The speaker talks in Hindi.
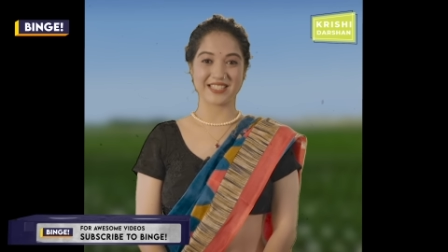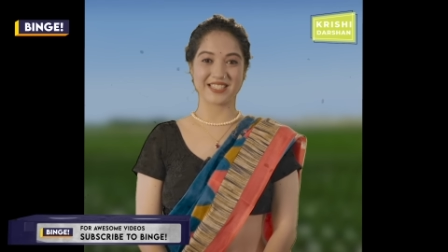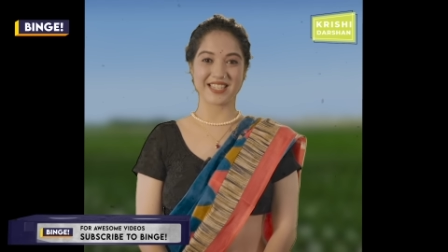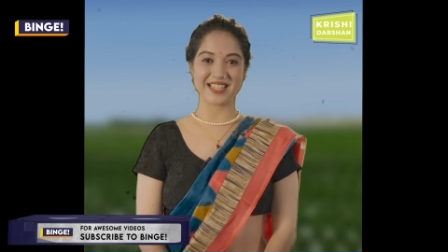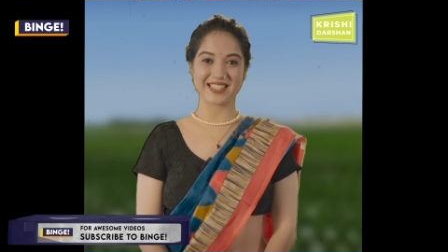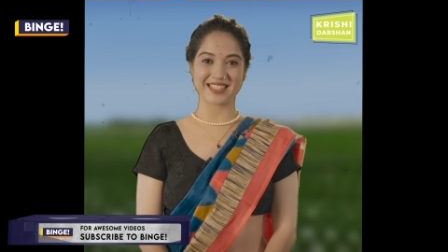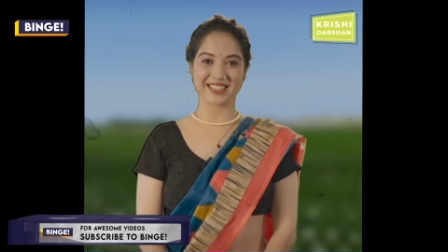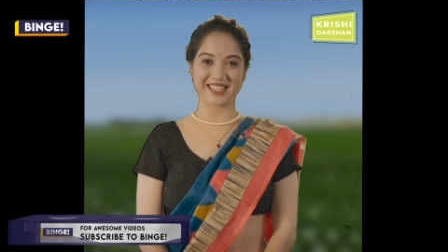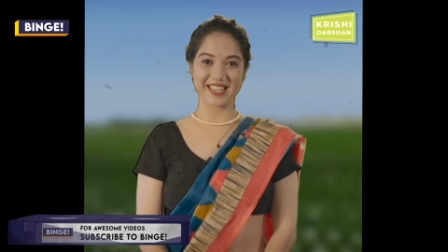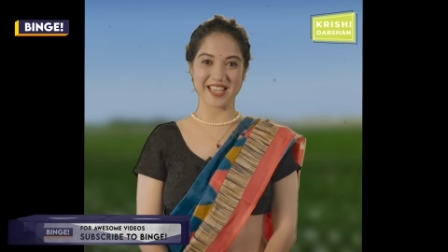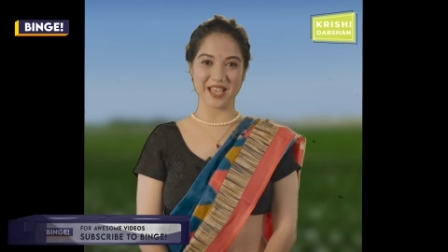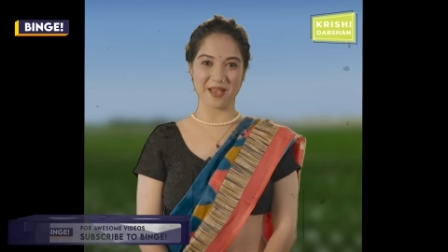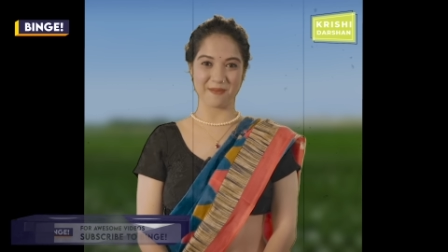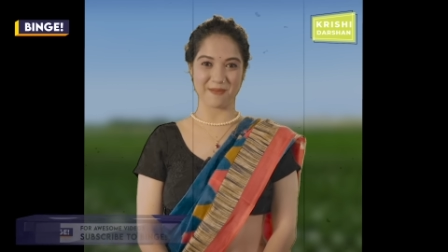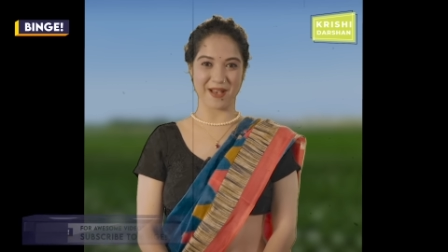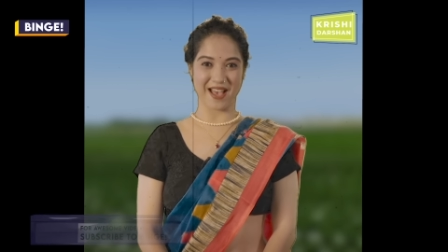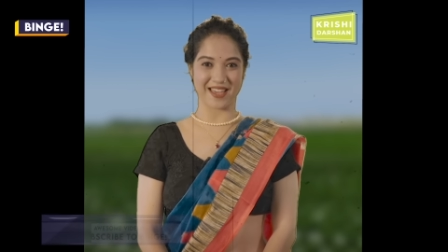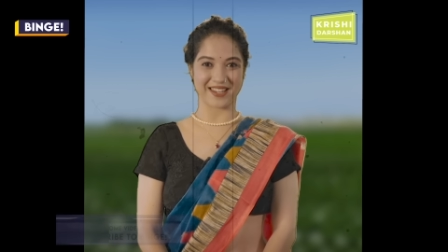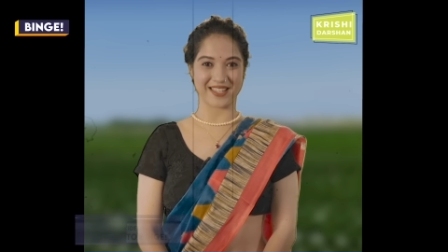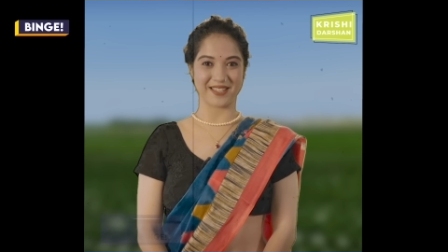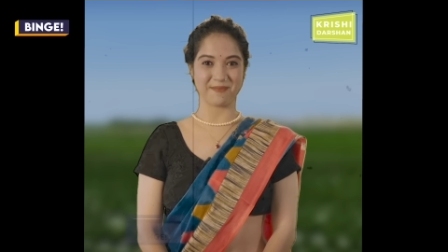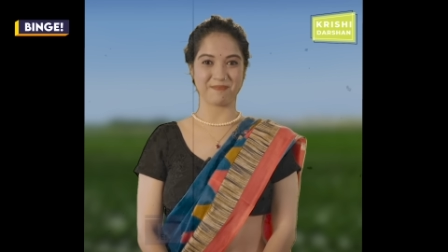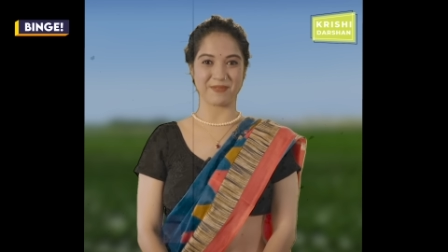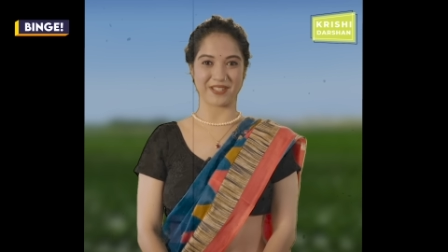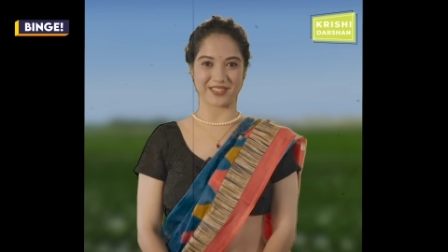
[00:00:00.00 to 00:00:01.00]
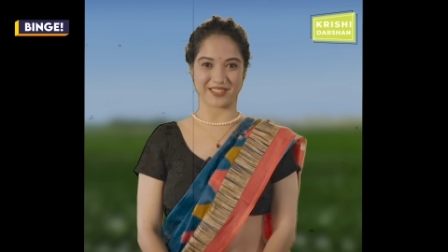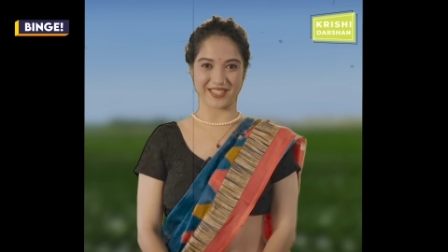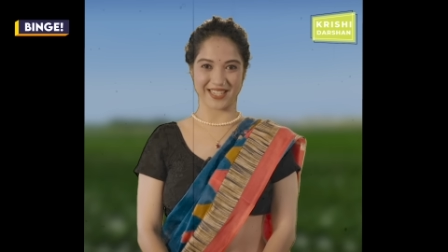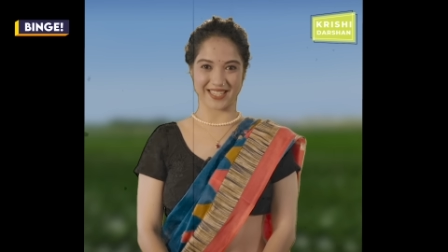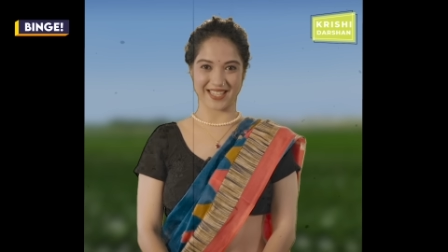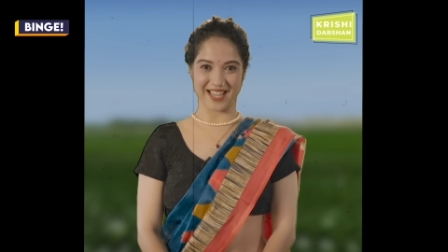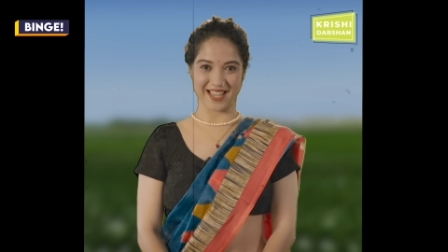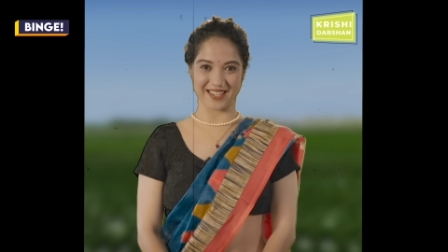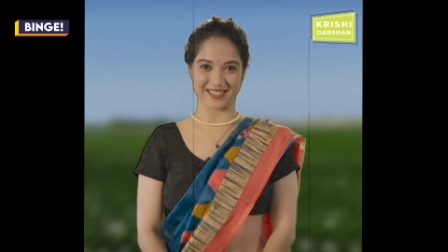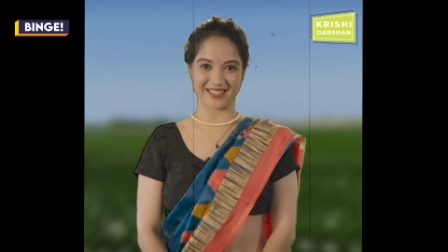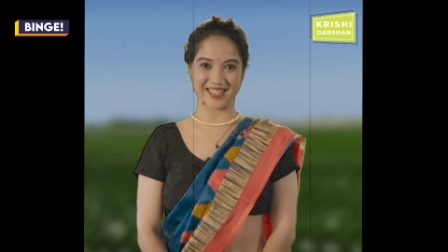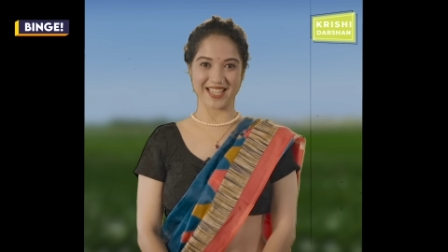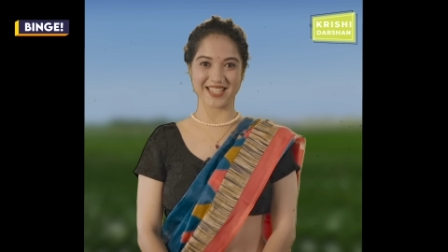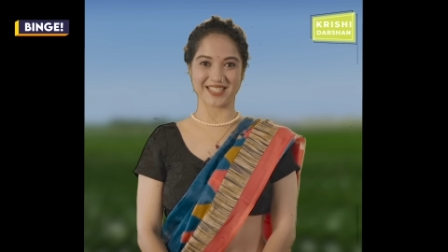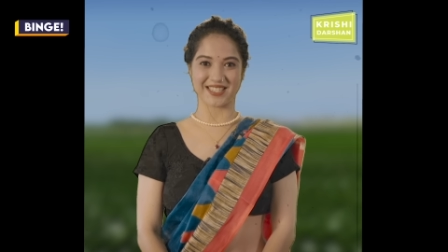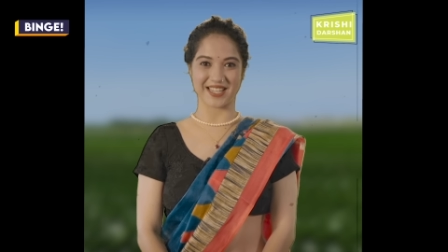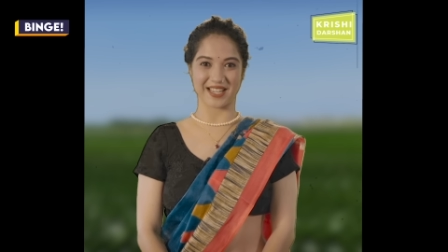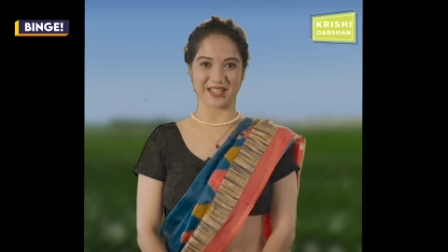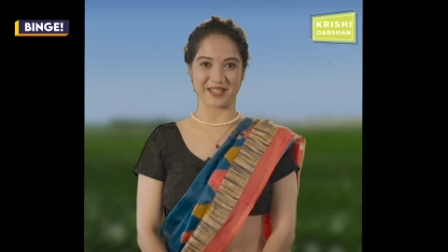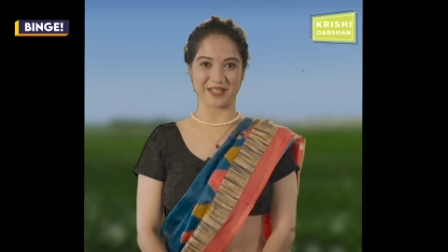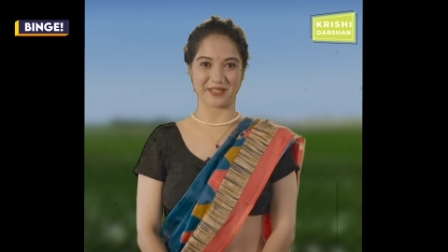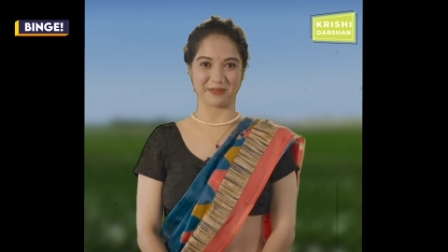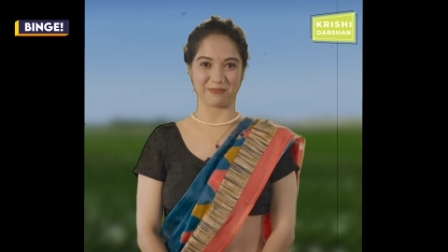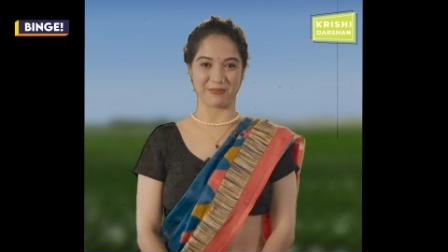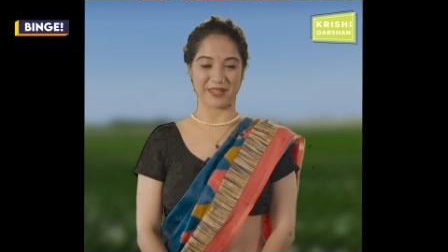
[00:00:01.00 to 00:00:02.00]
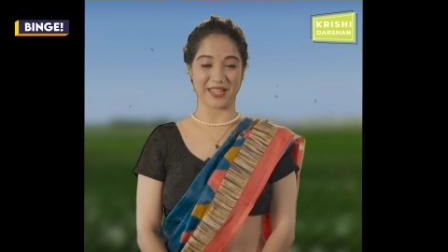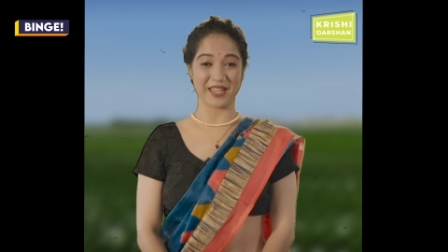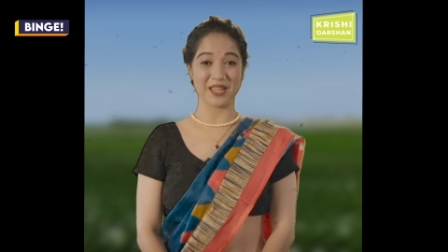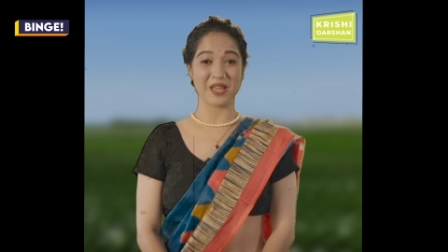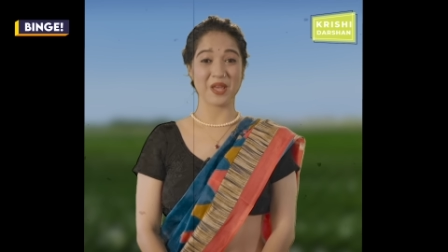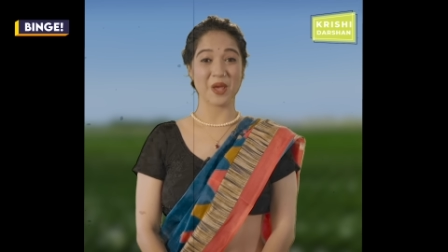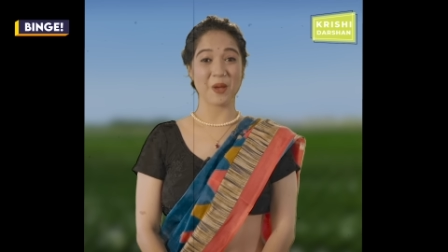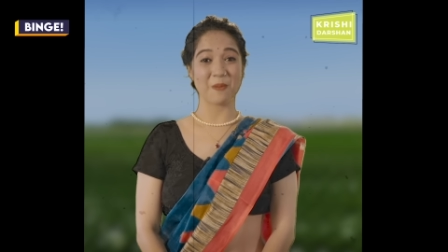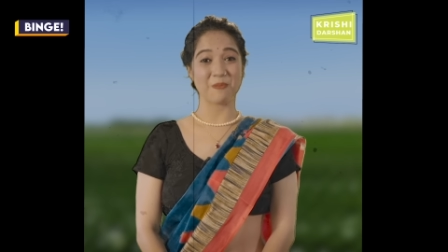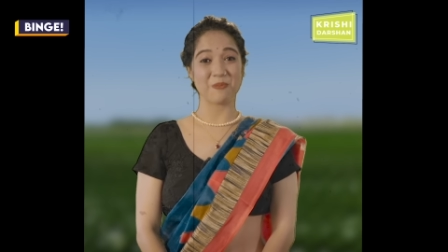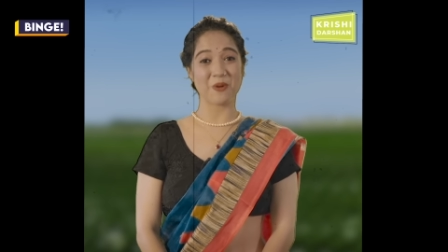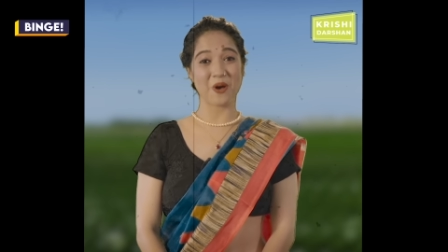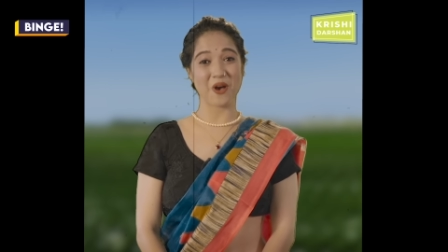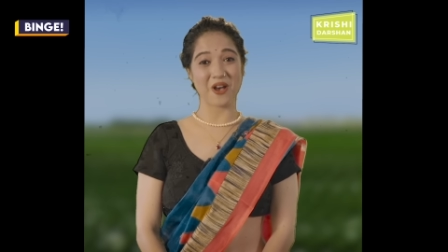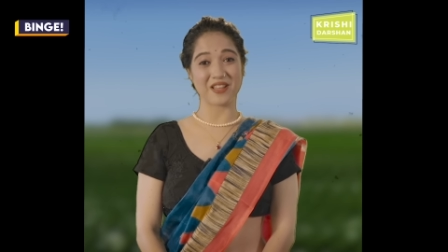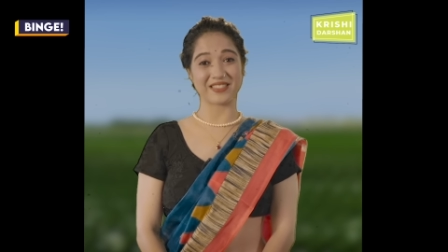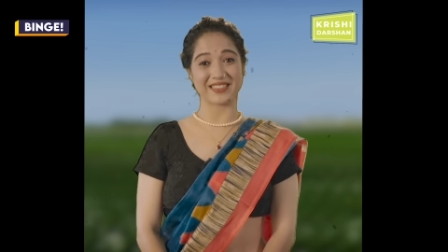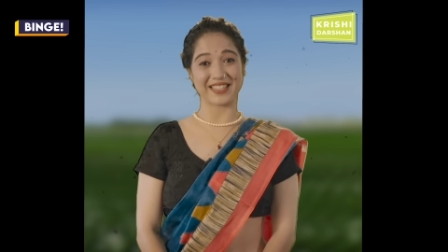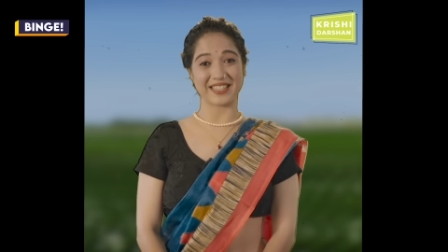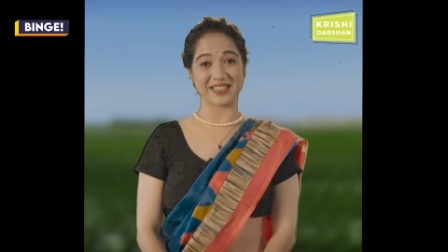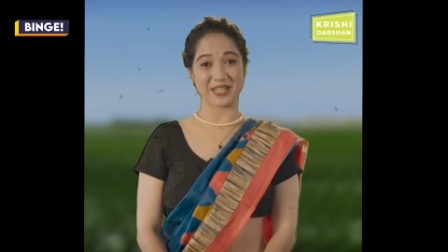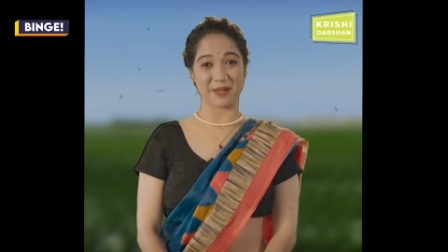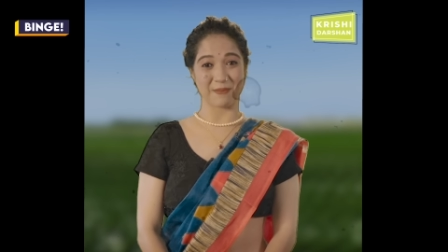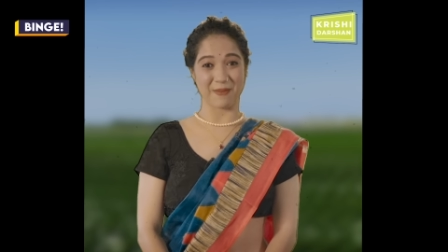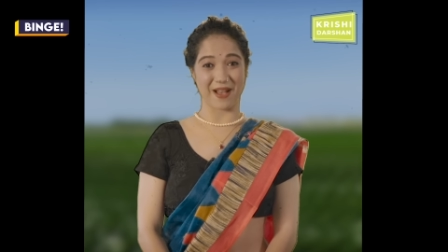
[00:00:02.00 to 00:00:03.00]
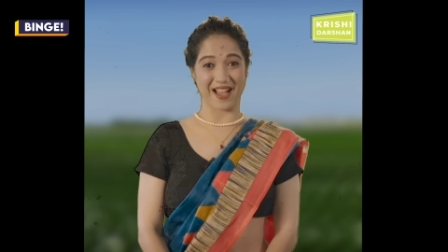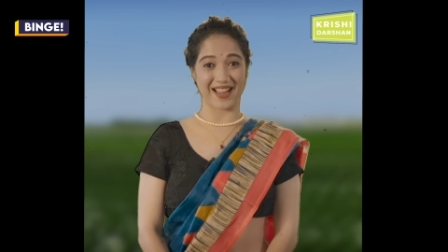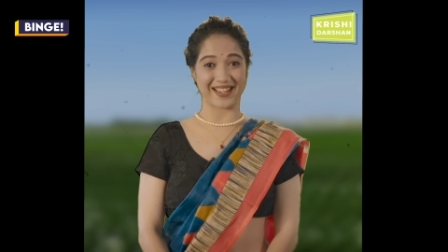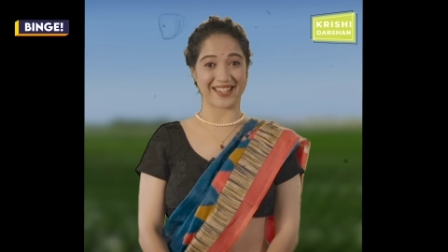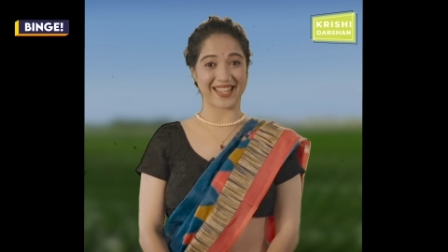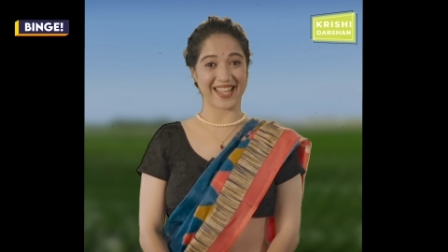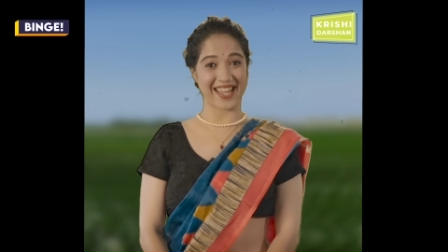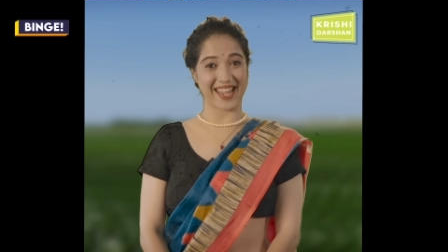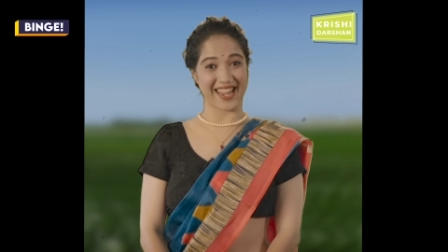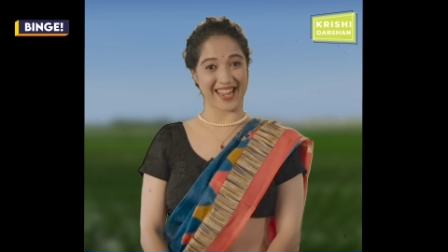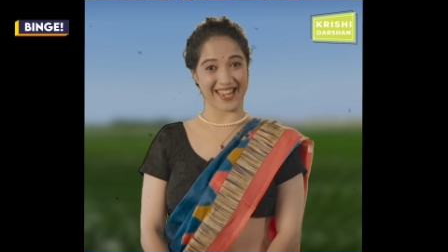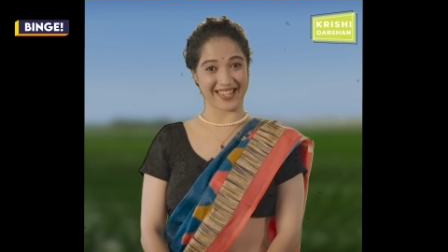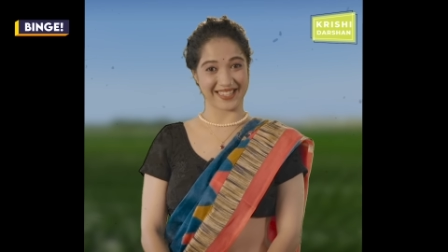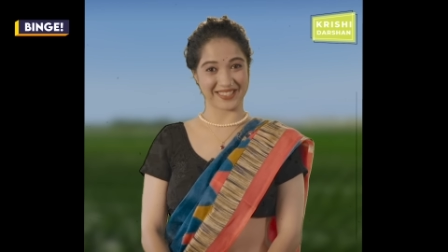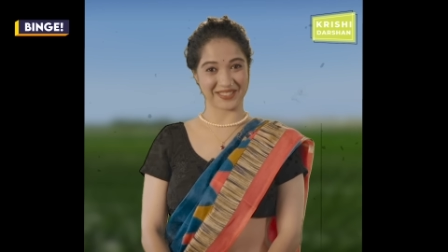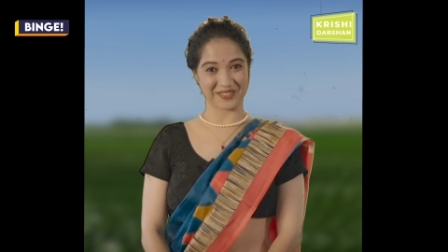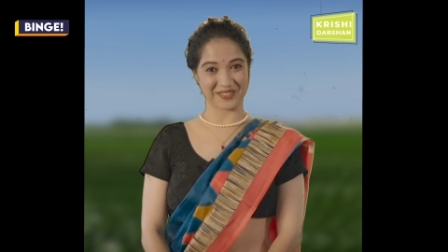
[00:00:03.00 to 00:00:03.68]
जिसकी हमारी पत्रकारिता जगत में बहुत ही डिमांड है